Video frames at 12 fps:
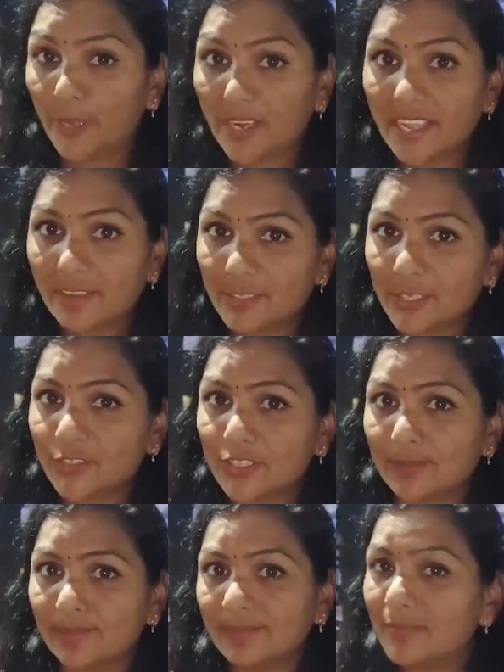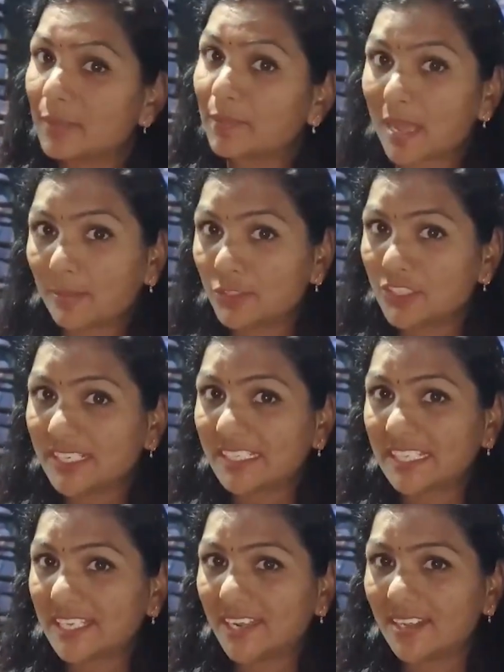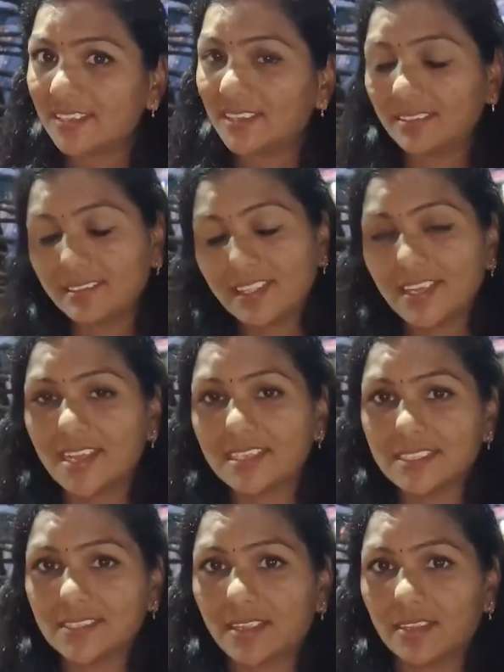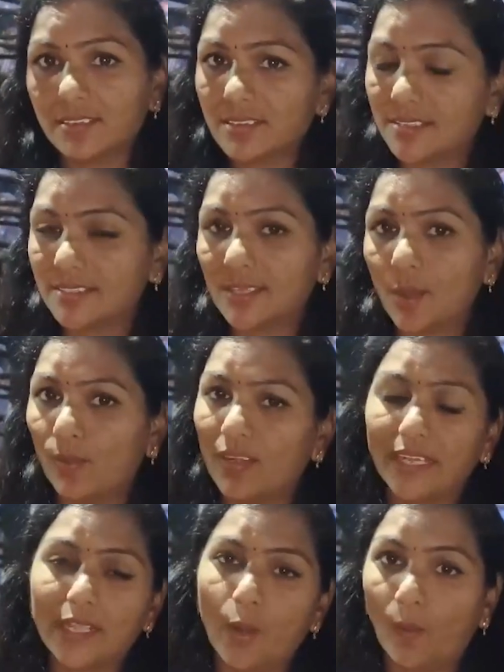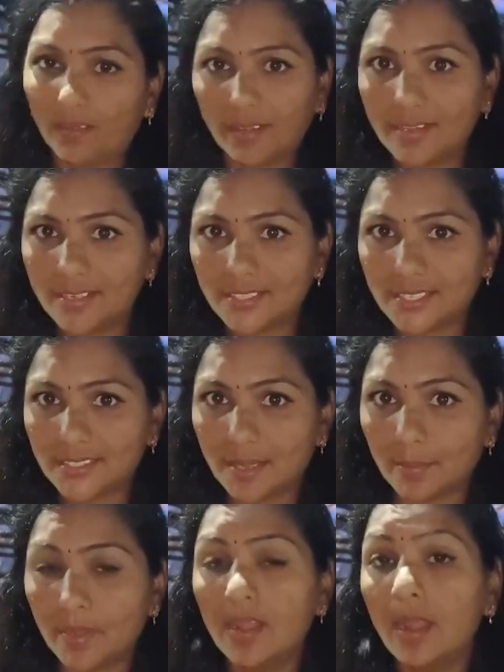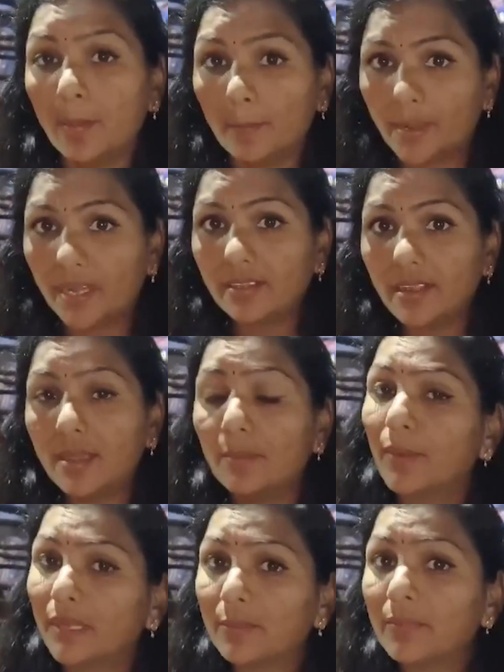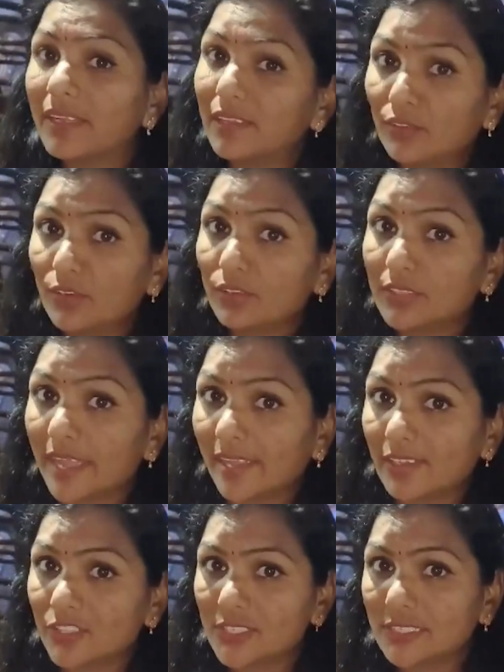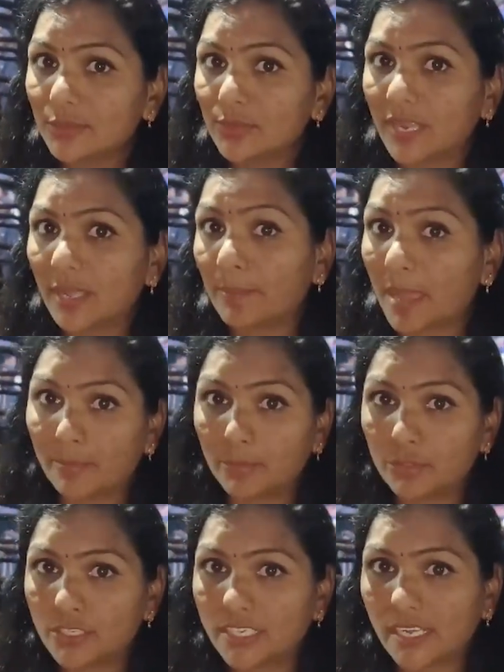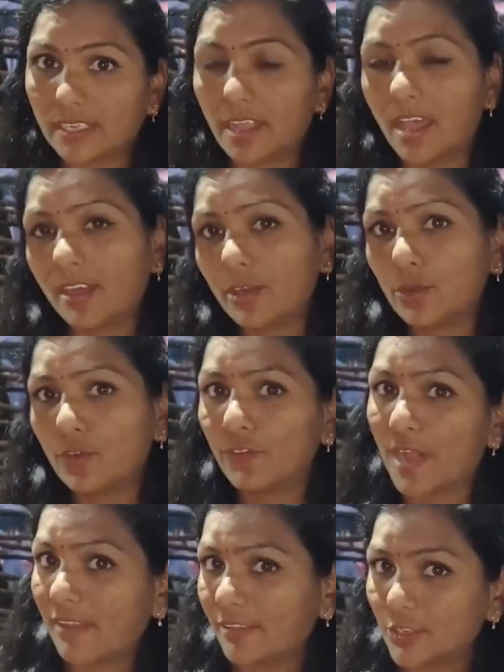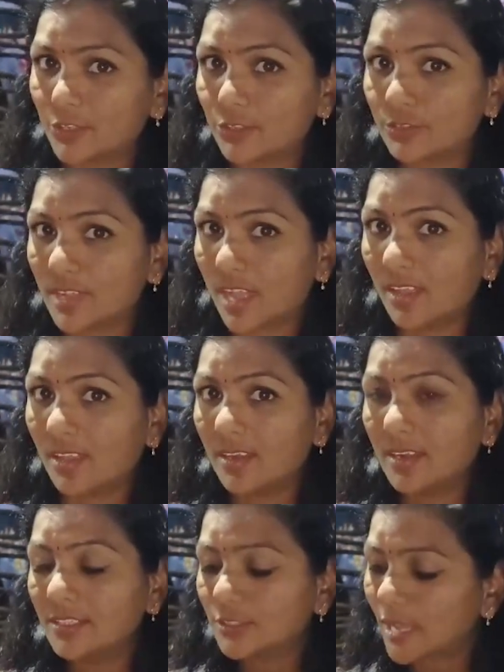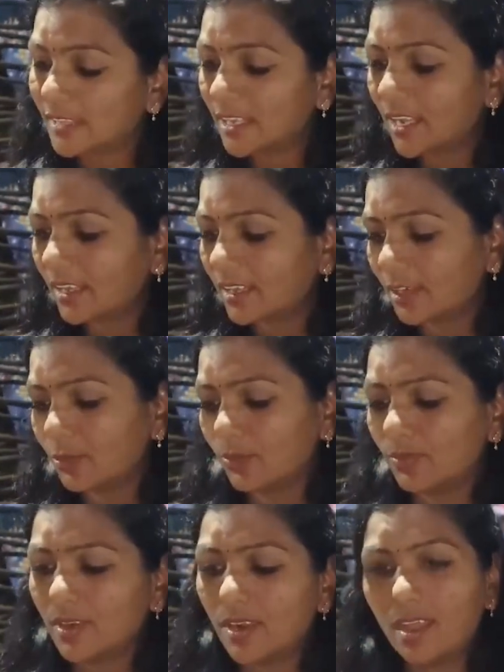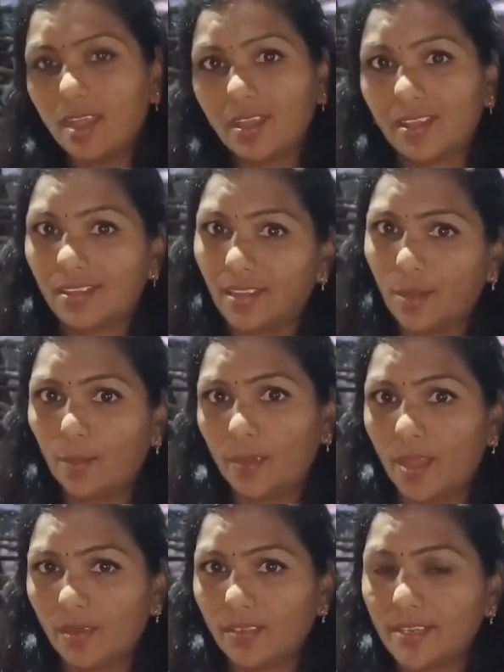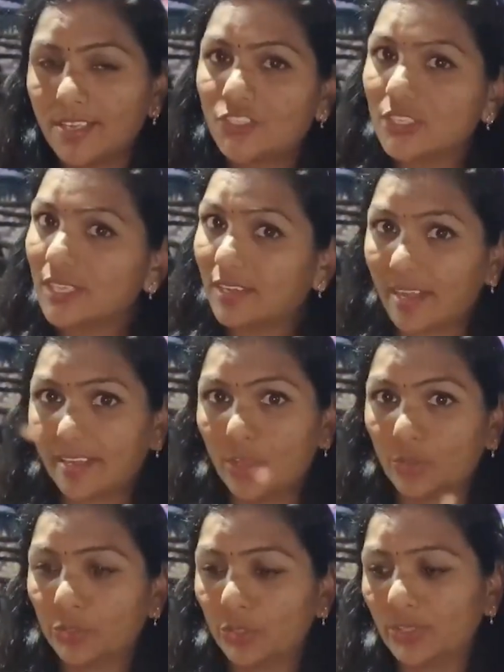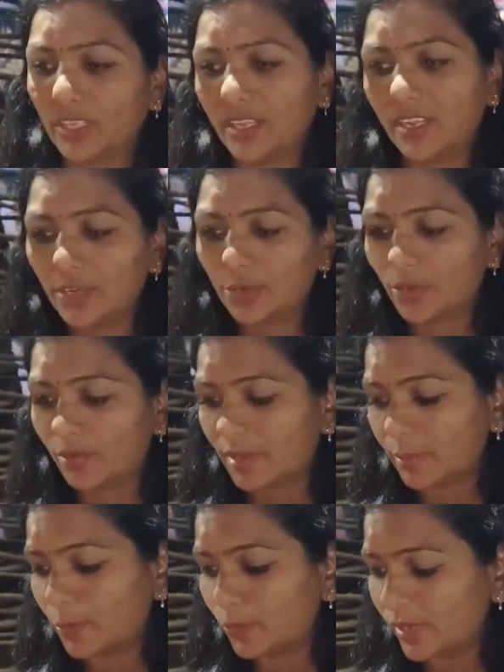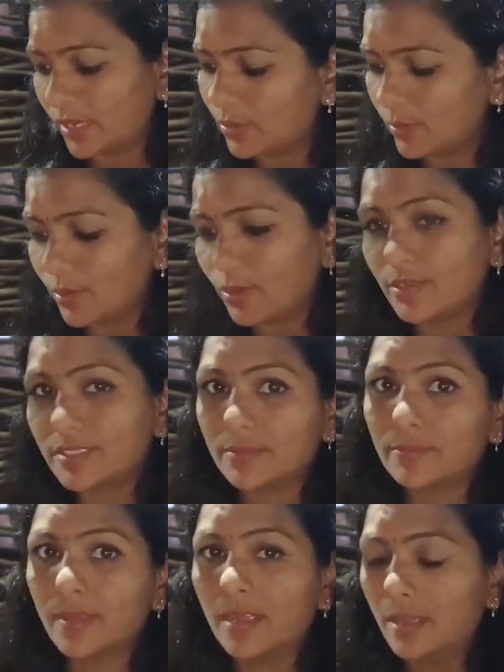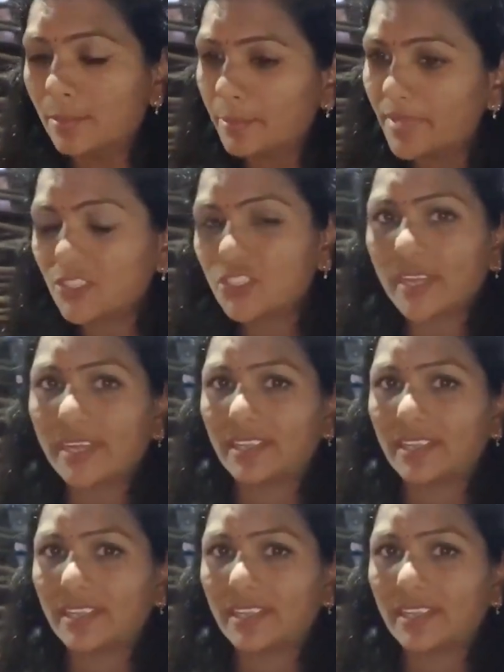బొర్రా కేవ్స్ వచ్చాం మరి బ్యాంబూ చికెన్ తినాలి కదా తినాల్సిందే ఎస్ ఆల్రెడీ ఆర్డర్ ఇచ్చేసాం బట్ మనం ఇంట్లో తయారు చేసుకుంటే బ్యాంబూ చికెన్ అరకు ఫ్లేవర్ వస్తుందా సో అందుకే నేను ఆర్డర్ ఇచ్చింది రెడీ అవుతోంది ఇంకొక వైపు ఇంకొకరి కోసం మిక్స్